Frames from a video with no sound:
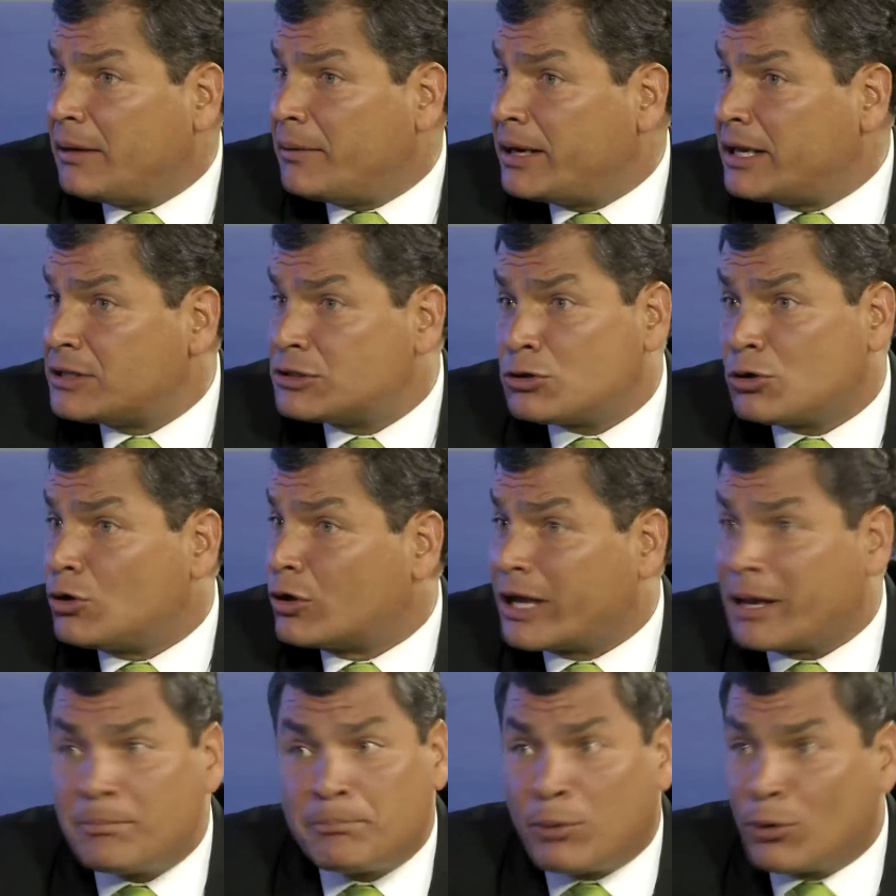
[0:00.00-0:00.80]
aseguró
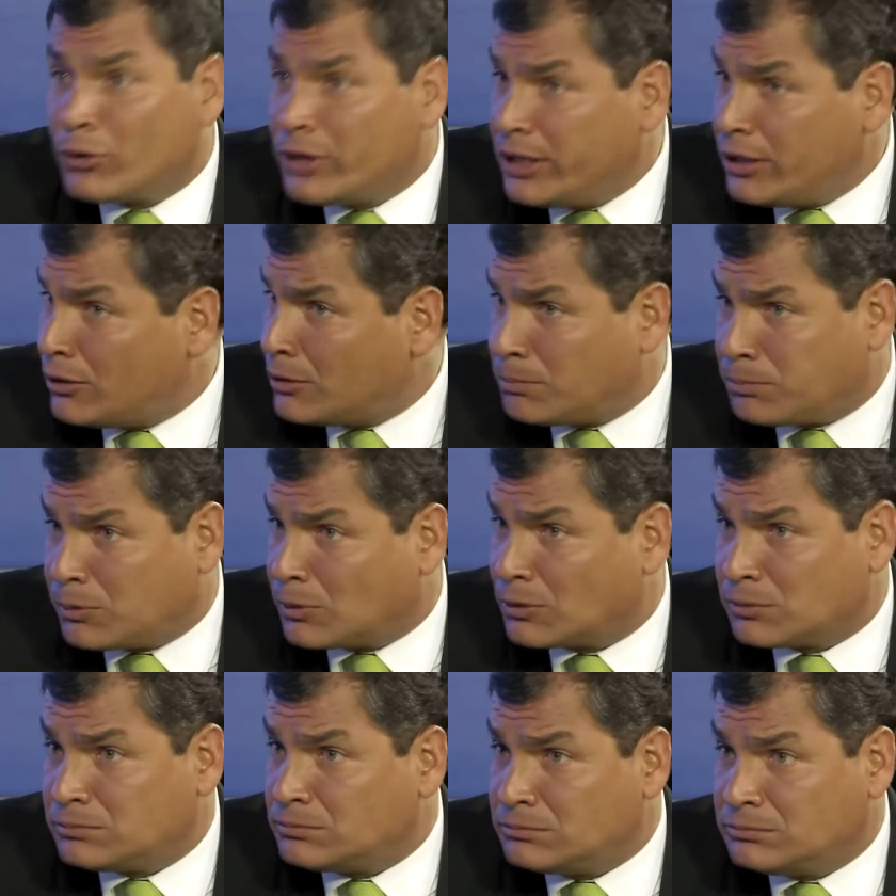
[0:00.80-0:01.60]
que la ley debe
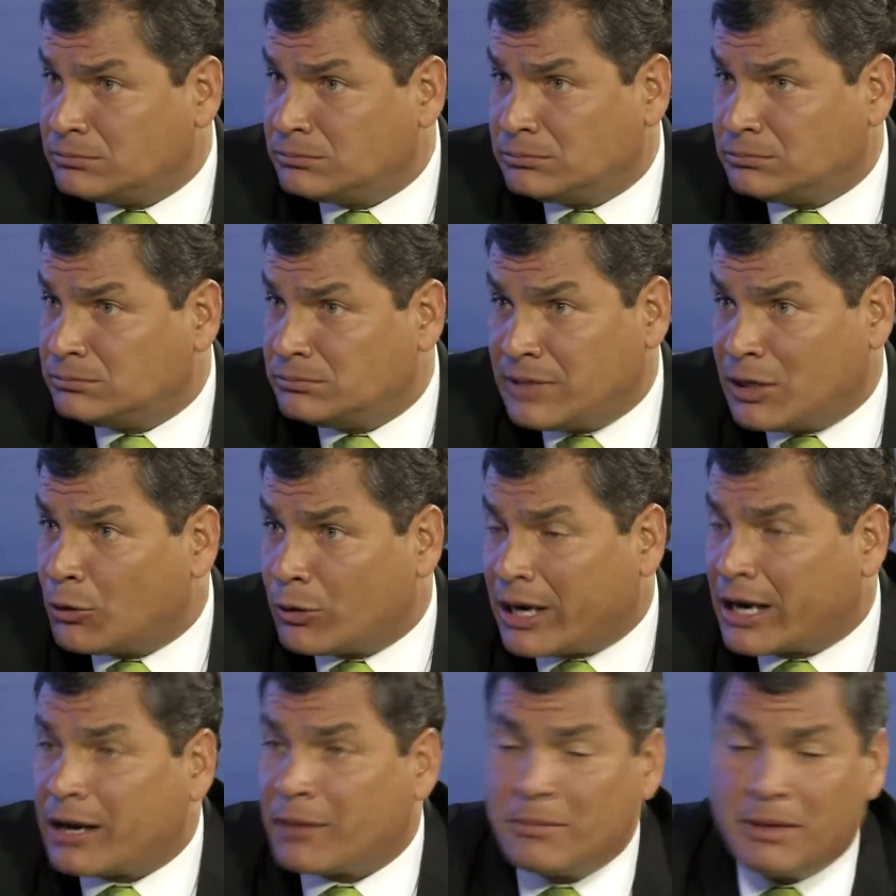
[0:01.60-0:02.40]
respetarse,
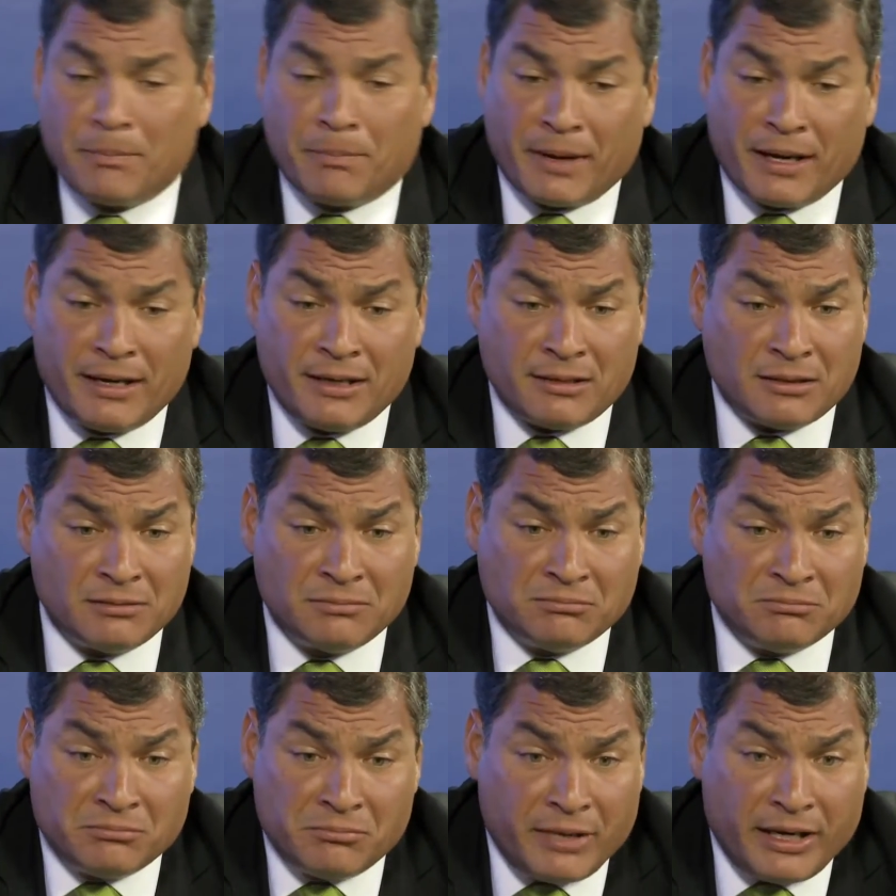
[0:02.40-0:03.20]
pese a que
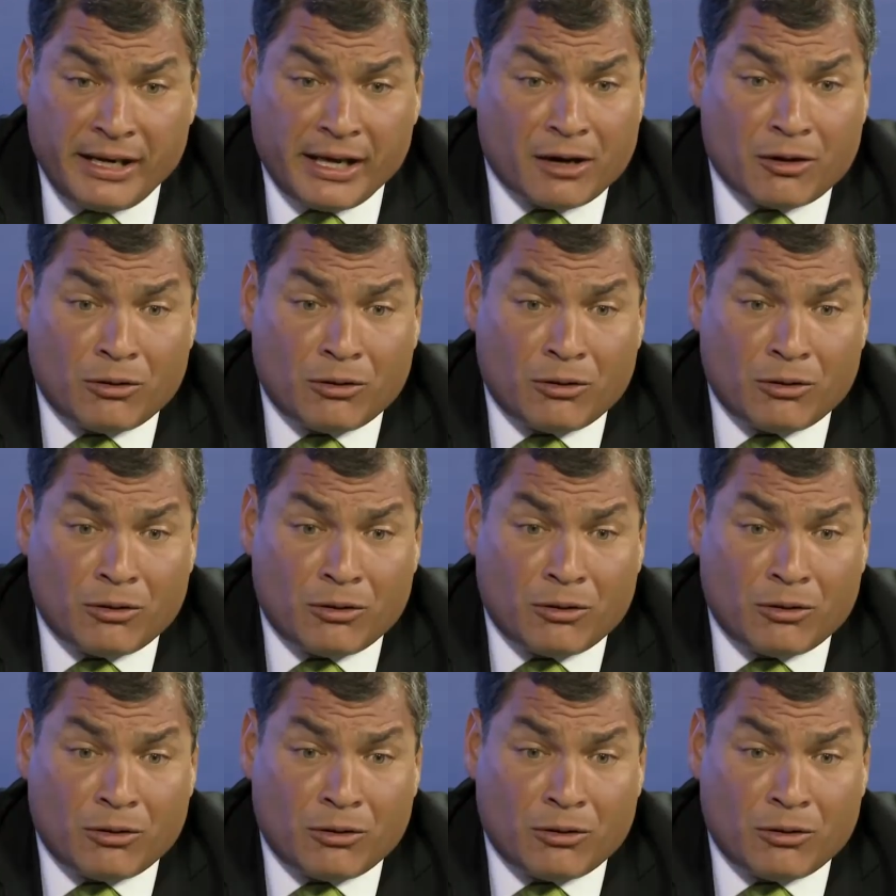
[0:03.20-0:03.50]
actualmente en